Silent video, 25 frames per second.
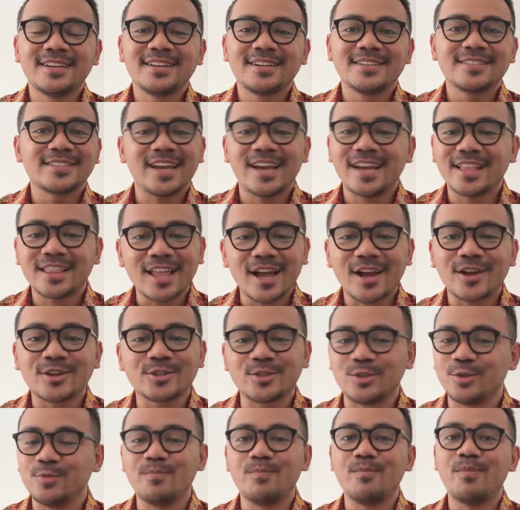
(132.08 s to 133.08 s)
Saya
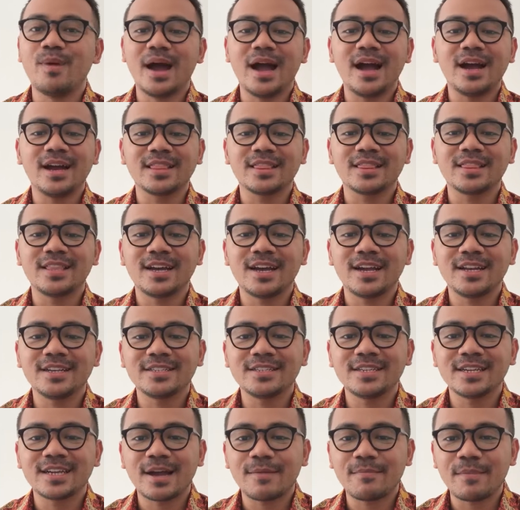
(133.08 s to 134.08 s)
takjub banget dengan
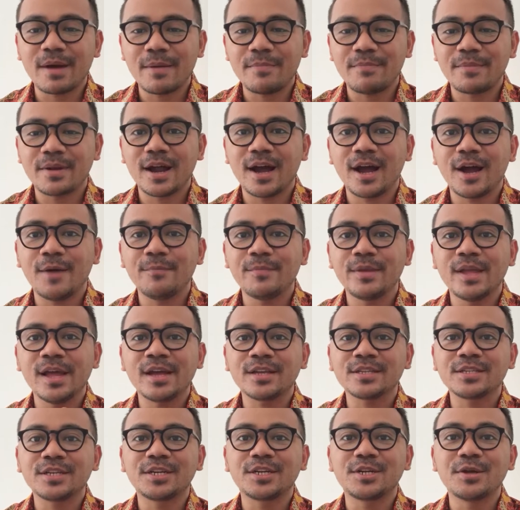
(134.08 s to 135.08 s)
sikap Abraham yang
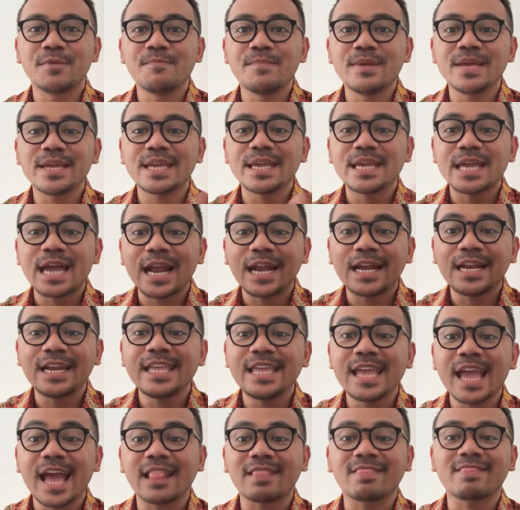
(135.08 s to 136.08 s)
sedemikian
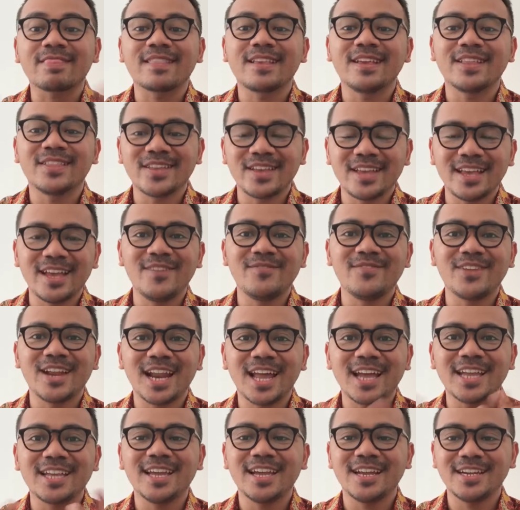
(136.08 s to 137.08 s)
niat gitu ya
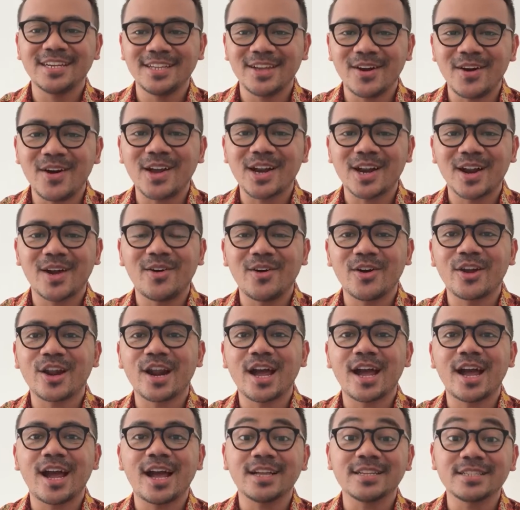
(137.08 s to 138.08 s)
melayani
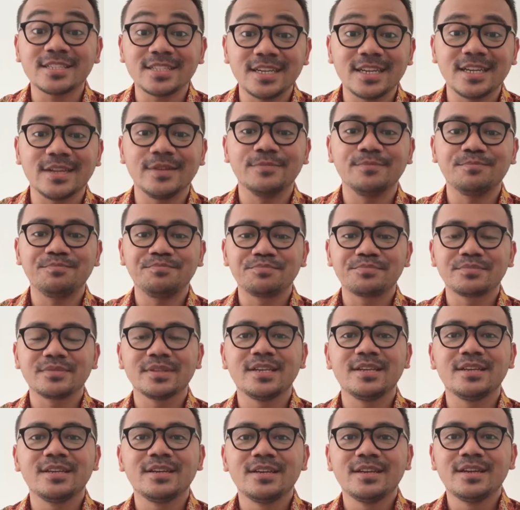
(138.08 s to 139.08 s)
orang-orang asing.
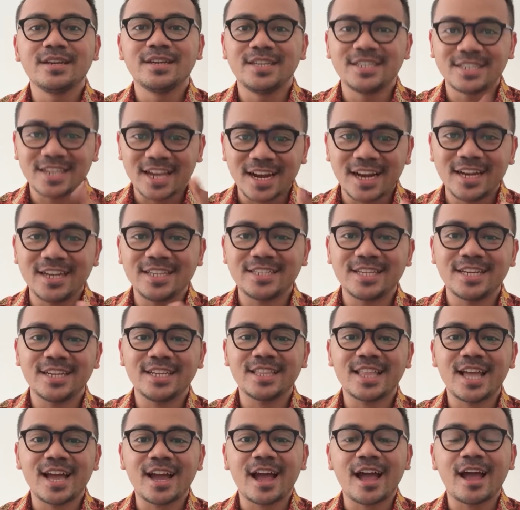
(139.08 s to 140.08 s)
Di sana
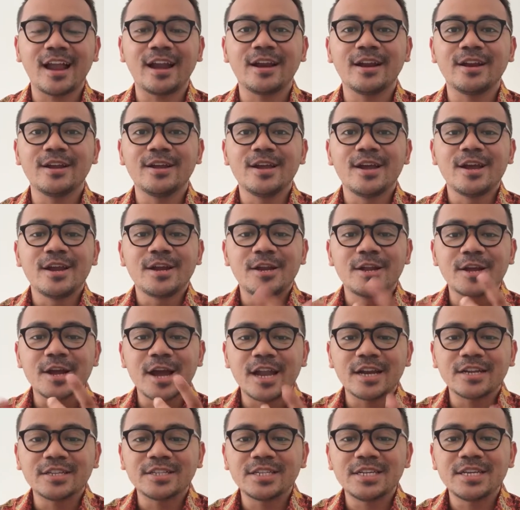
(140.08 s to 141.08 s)
diceritakan
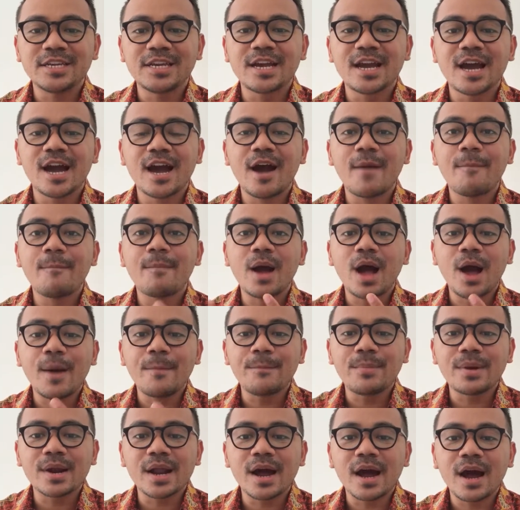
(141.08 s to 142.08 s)
dengan sigap
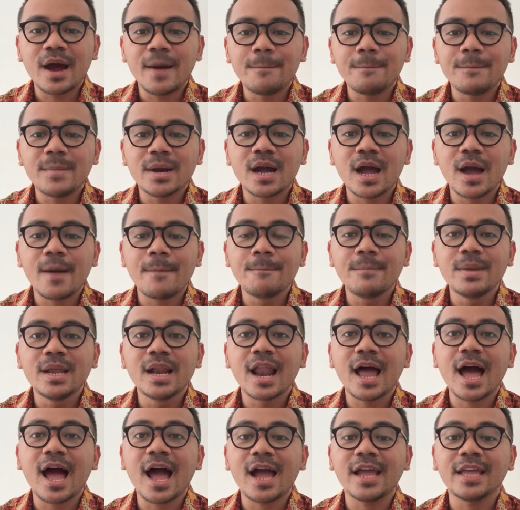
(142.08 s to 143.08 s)
Abraham
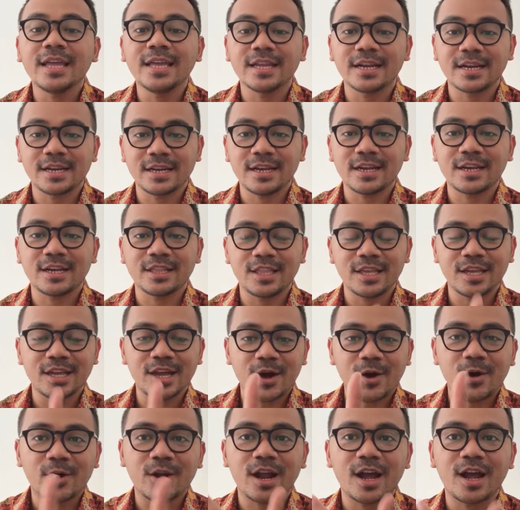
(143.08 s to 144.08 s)
mengambil air ya
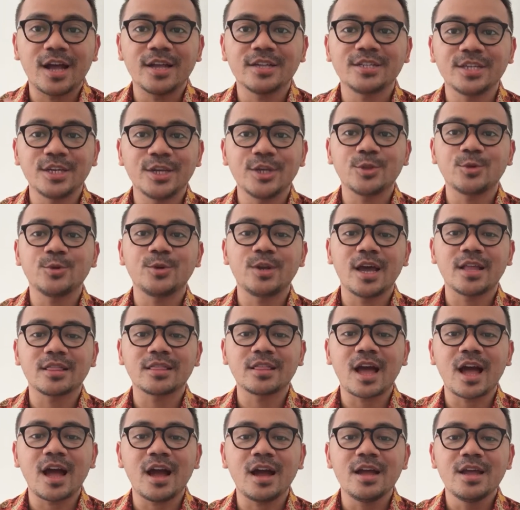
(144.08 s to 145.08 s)
ketika orang asing itu
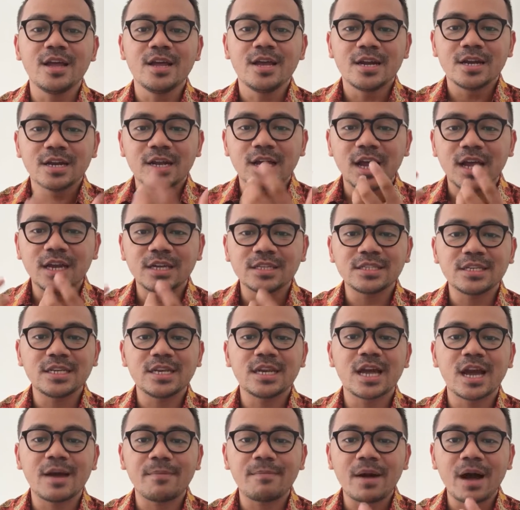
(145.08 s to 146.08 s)
datang dengan
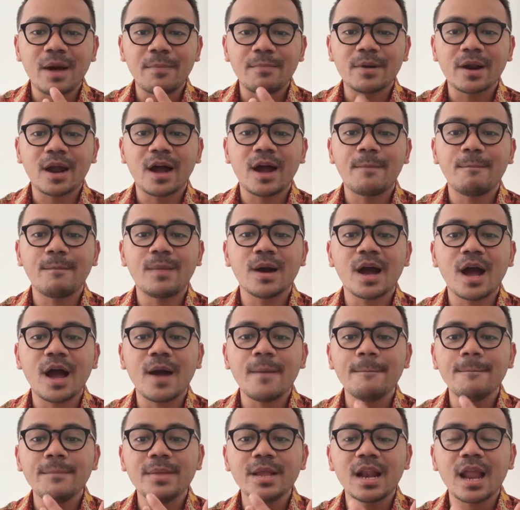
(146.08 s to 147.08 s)
sigap Abraham
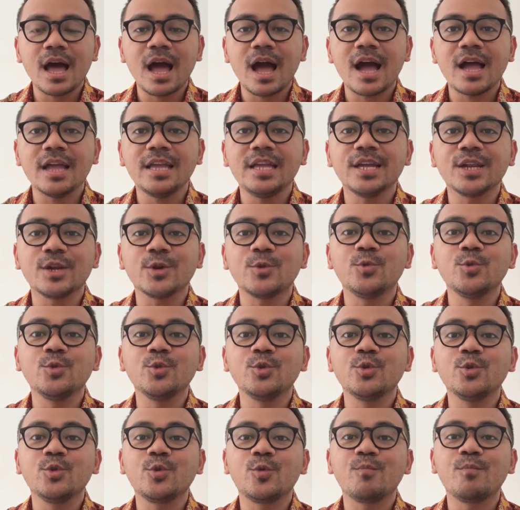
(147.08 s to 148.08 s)
mengambil air
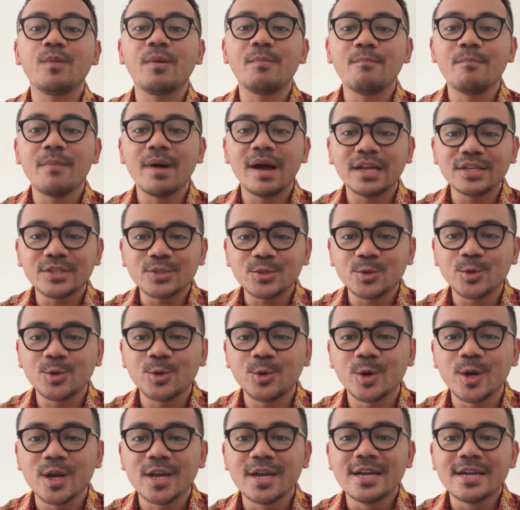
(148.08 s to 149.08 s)
untuk membasuh
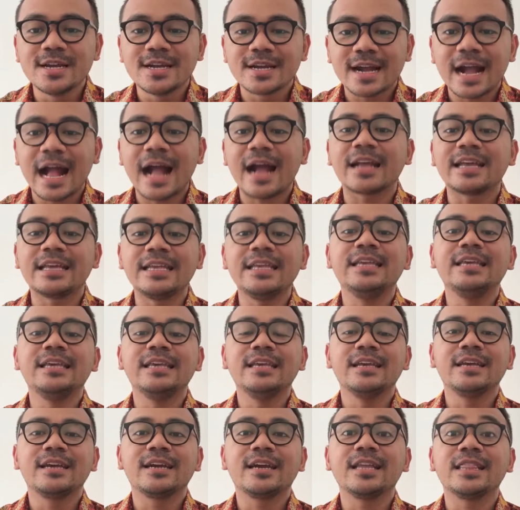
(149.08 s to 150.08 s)

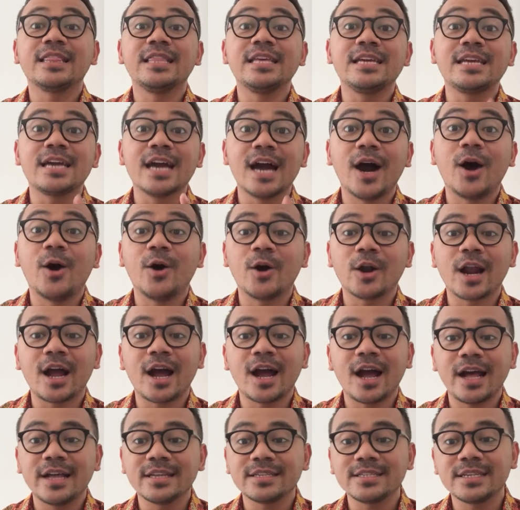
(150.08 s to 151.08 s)
kaki ketiga orang
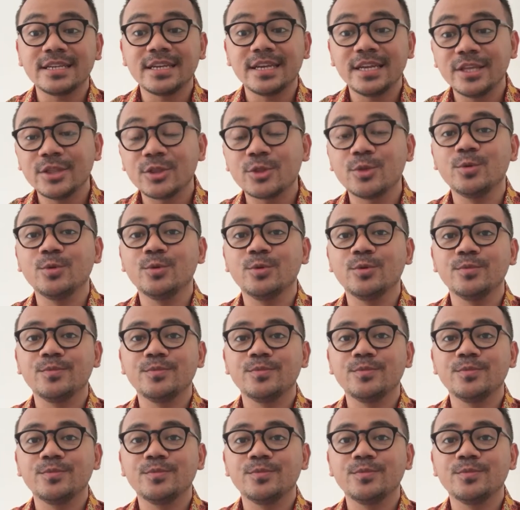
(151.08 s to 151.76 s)
asing itu.